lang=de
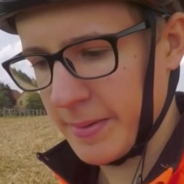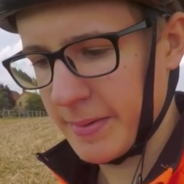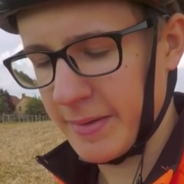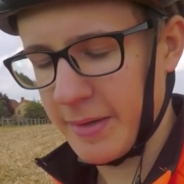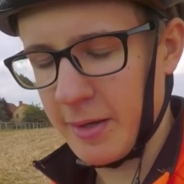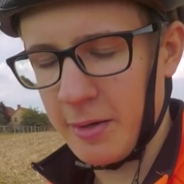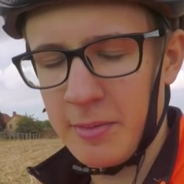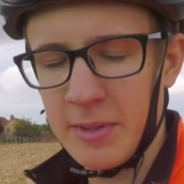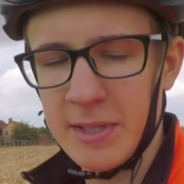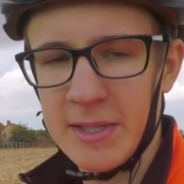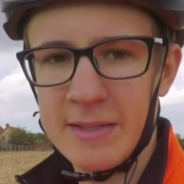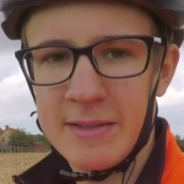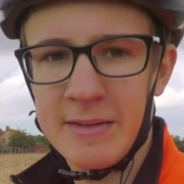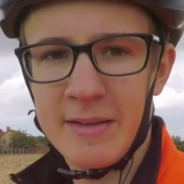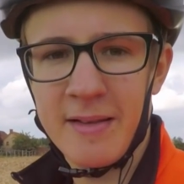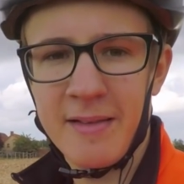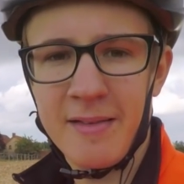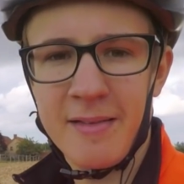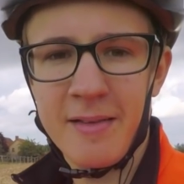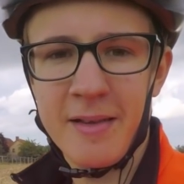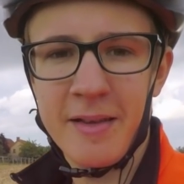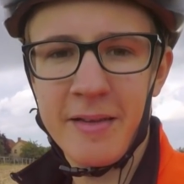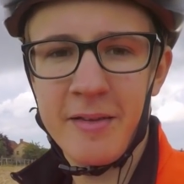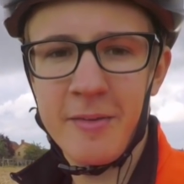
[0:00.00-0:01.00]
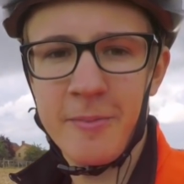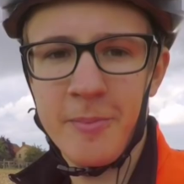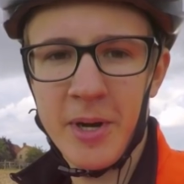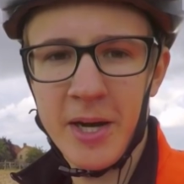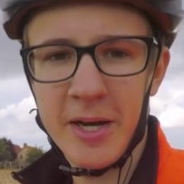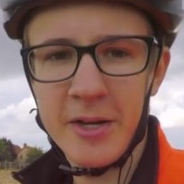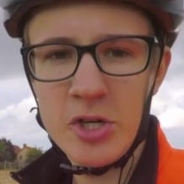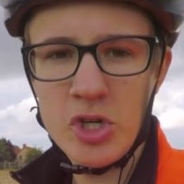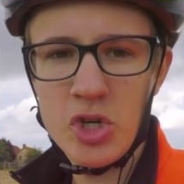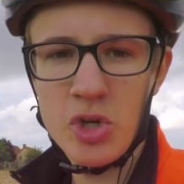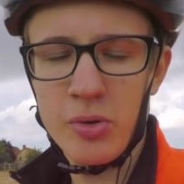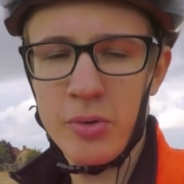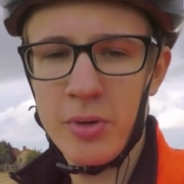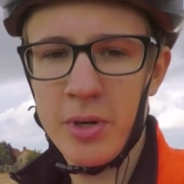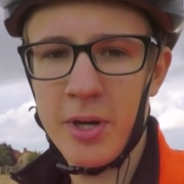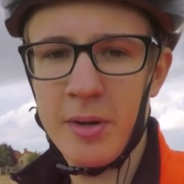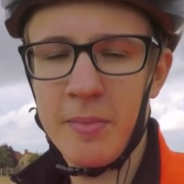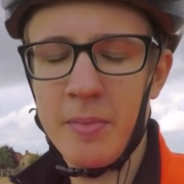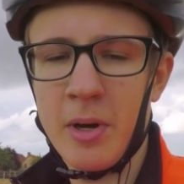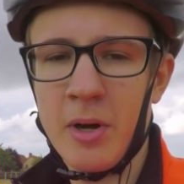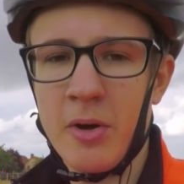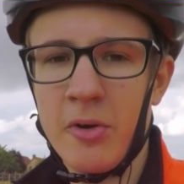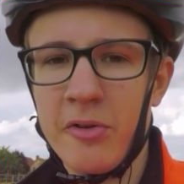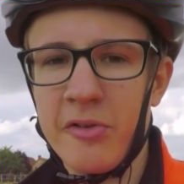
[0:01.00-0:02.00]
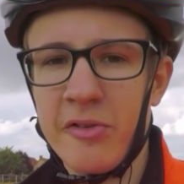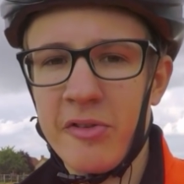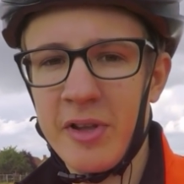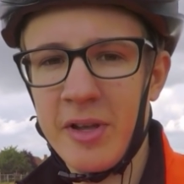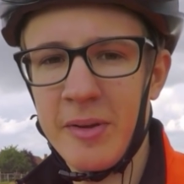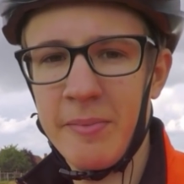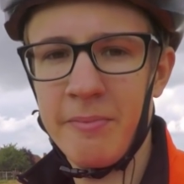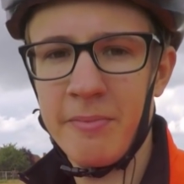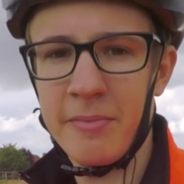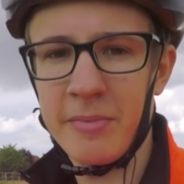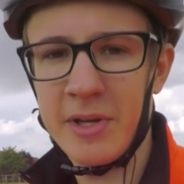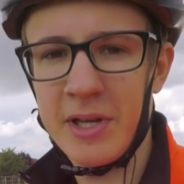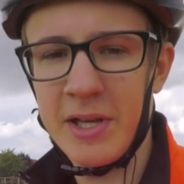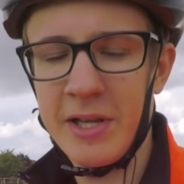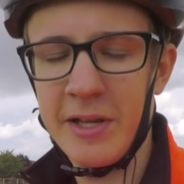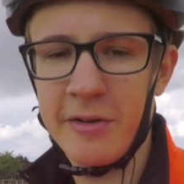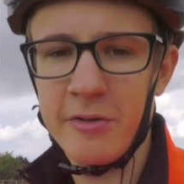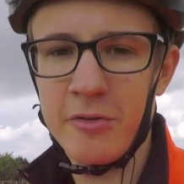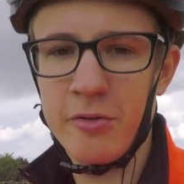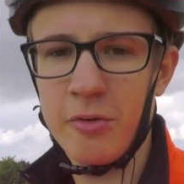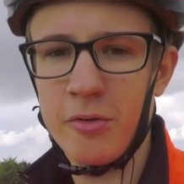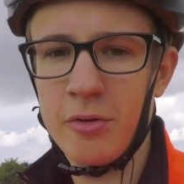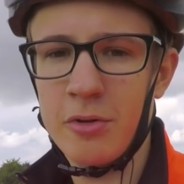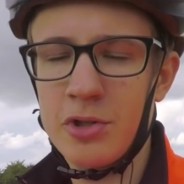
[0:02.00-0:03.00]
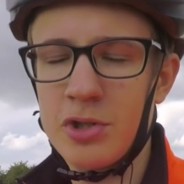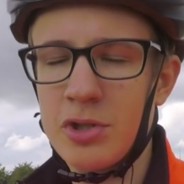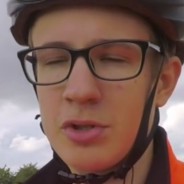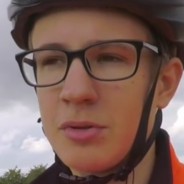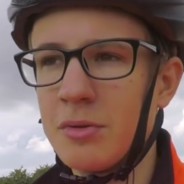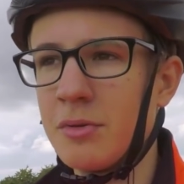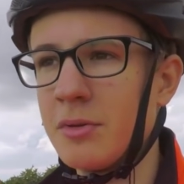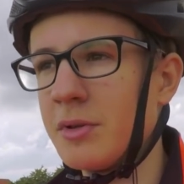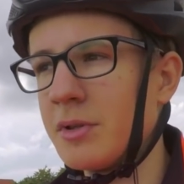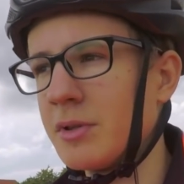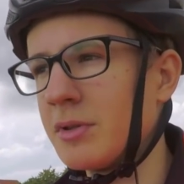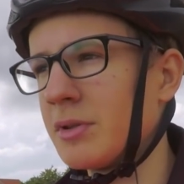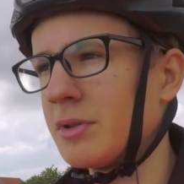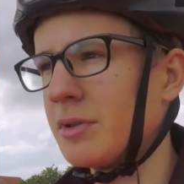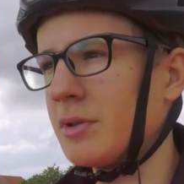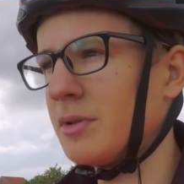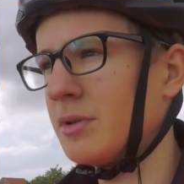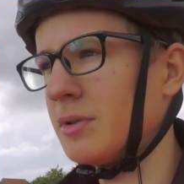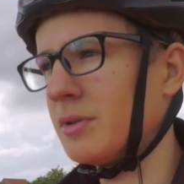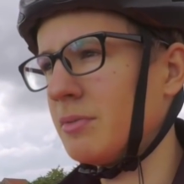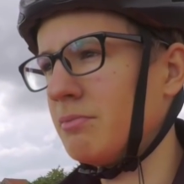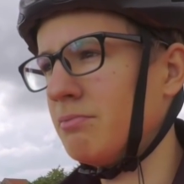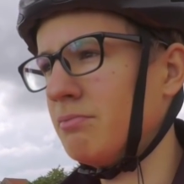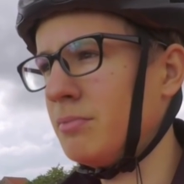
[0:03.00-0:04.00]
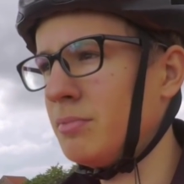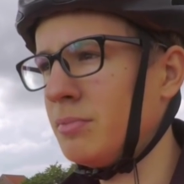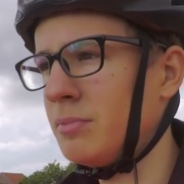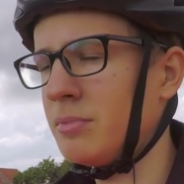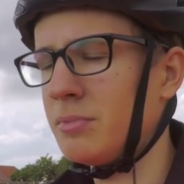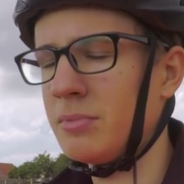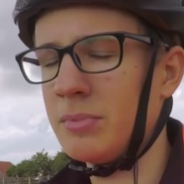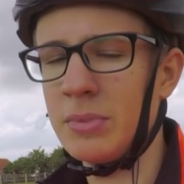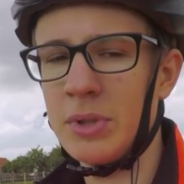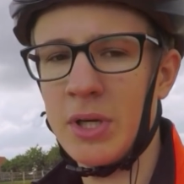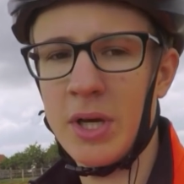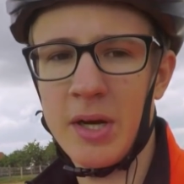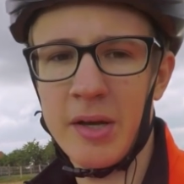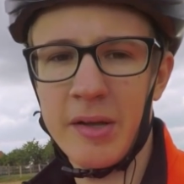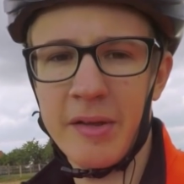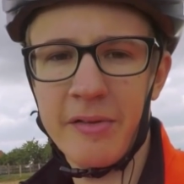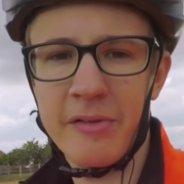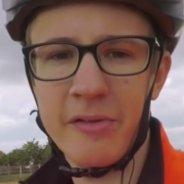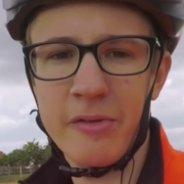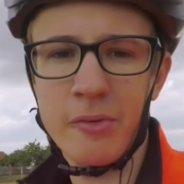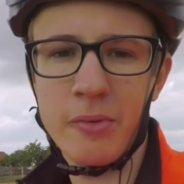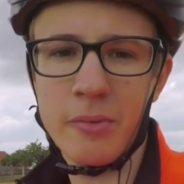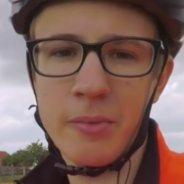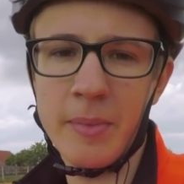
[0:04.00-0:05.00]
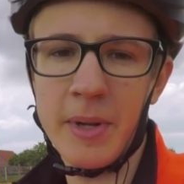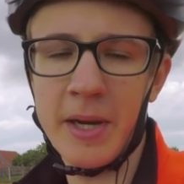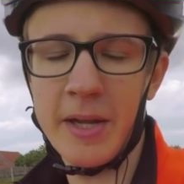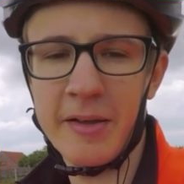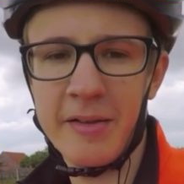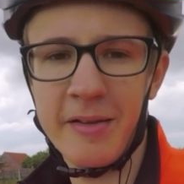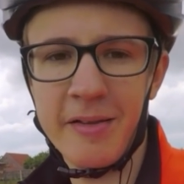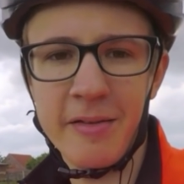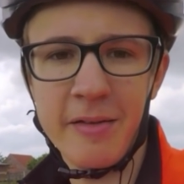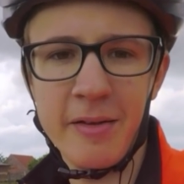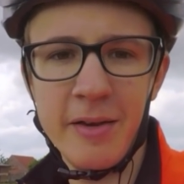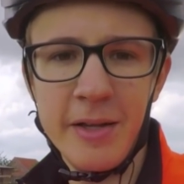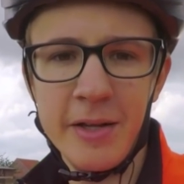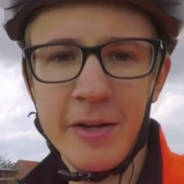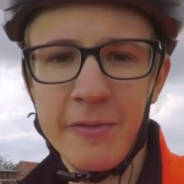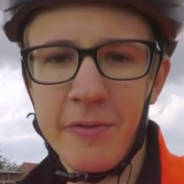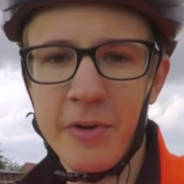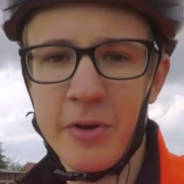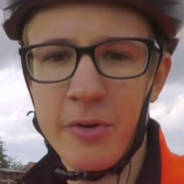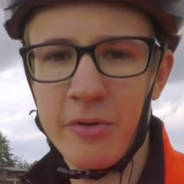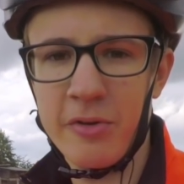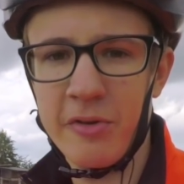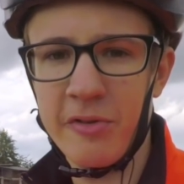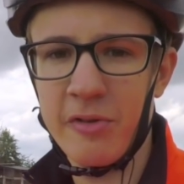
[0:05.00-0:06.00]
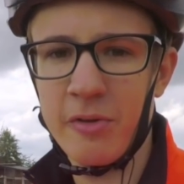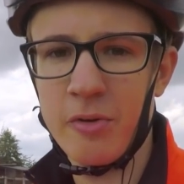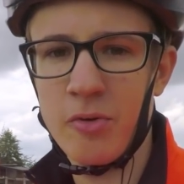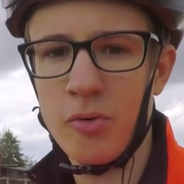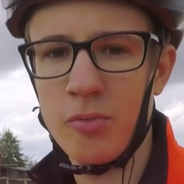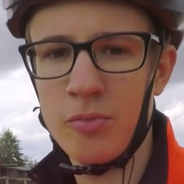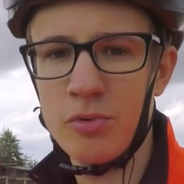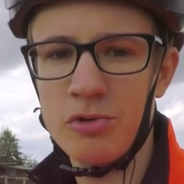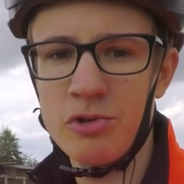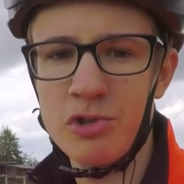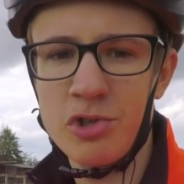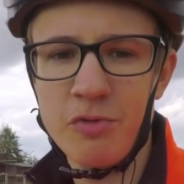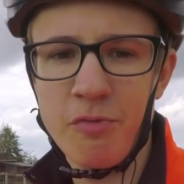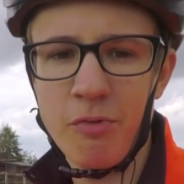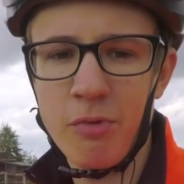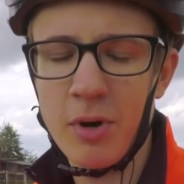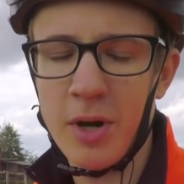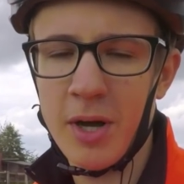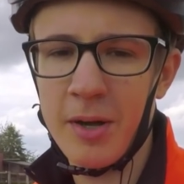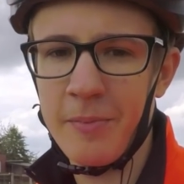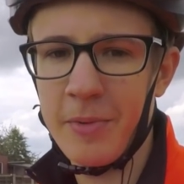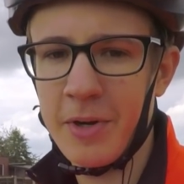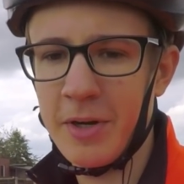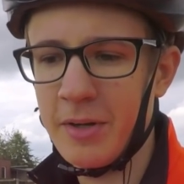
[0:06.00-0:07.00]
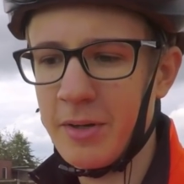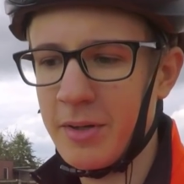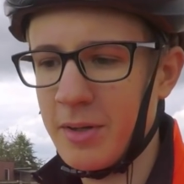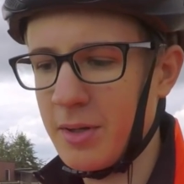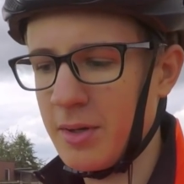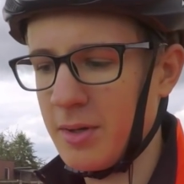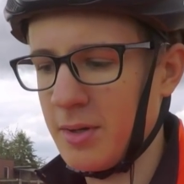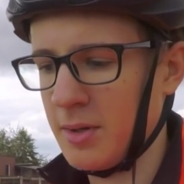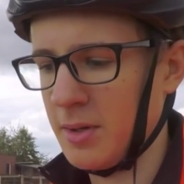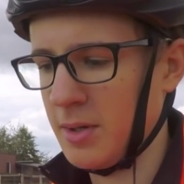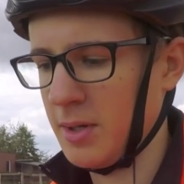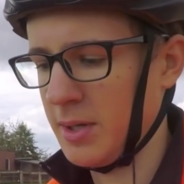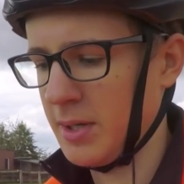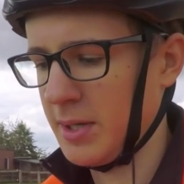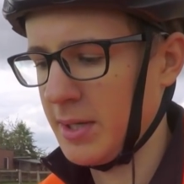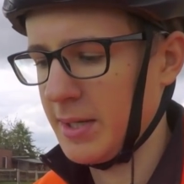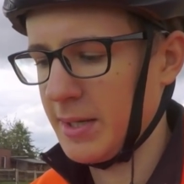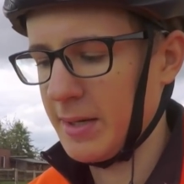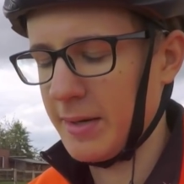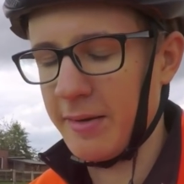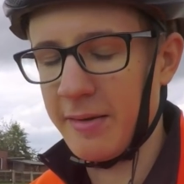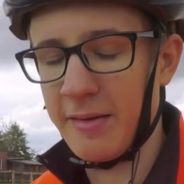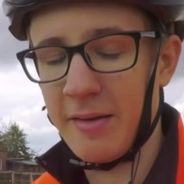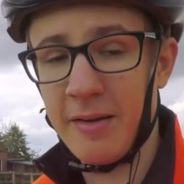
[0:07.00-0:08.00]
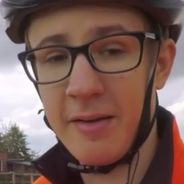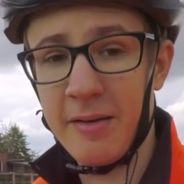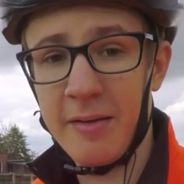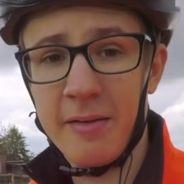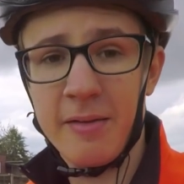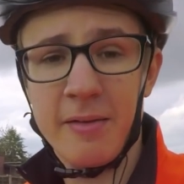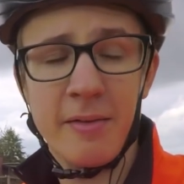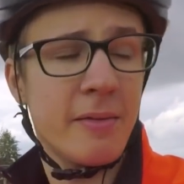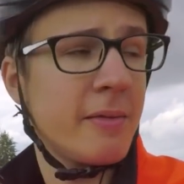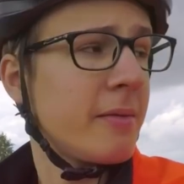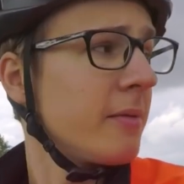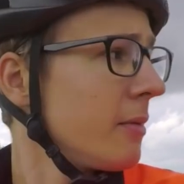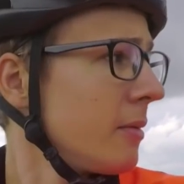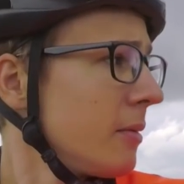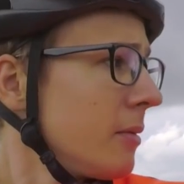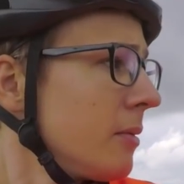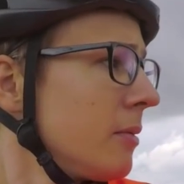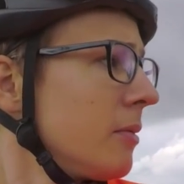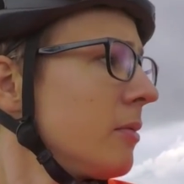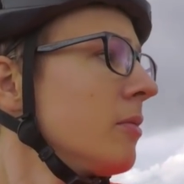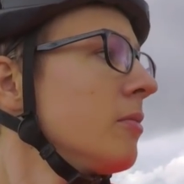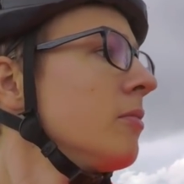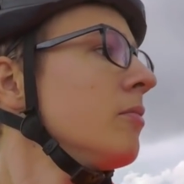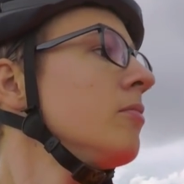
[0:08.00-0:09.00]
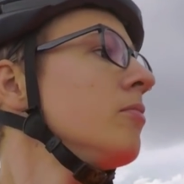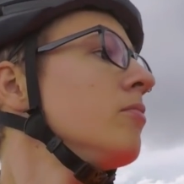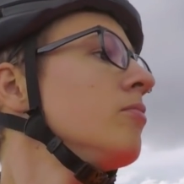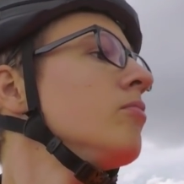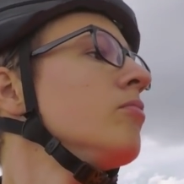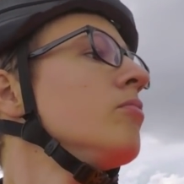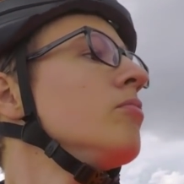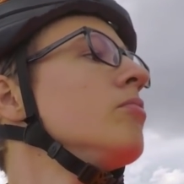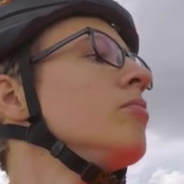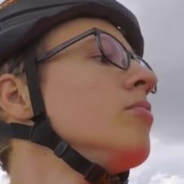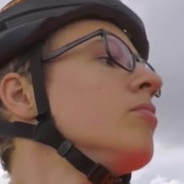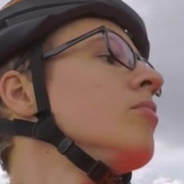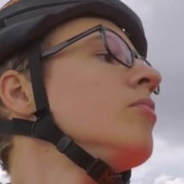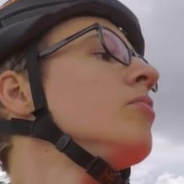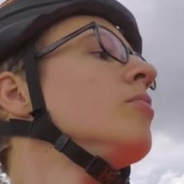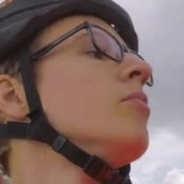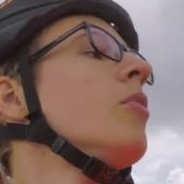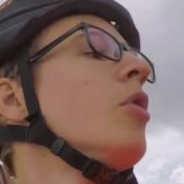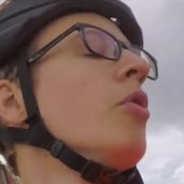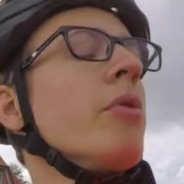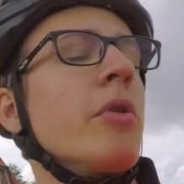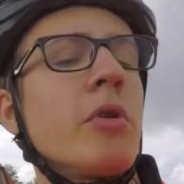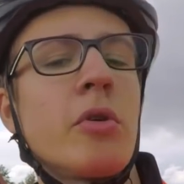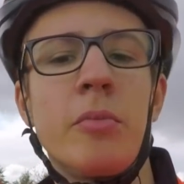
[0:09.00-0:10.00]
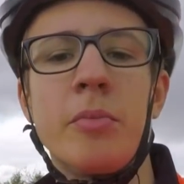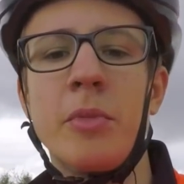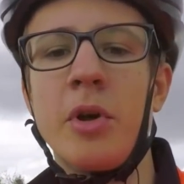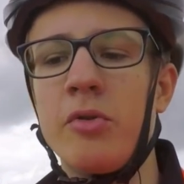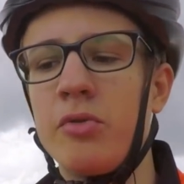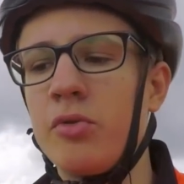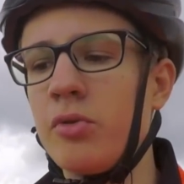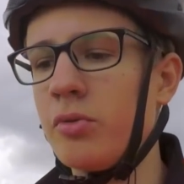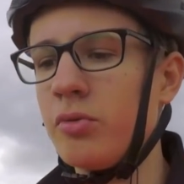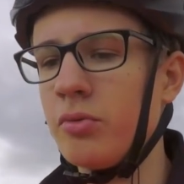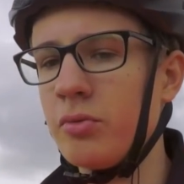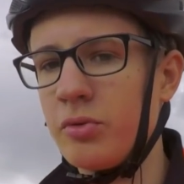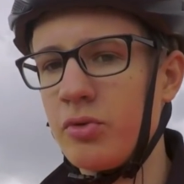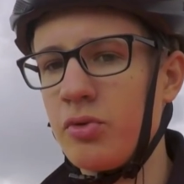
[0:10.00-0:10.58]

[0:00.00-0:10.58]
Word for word: Dabei ist das rechte Bein schön einmal aus dem Glied gerutscht und ähm, ja, jetzt tut mein rechtes Knie halt weh durch diesen komischen Schwung einmal. Das heißt, oh, da kommt ein Auto.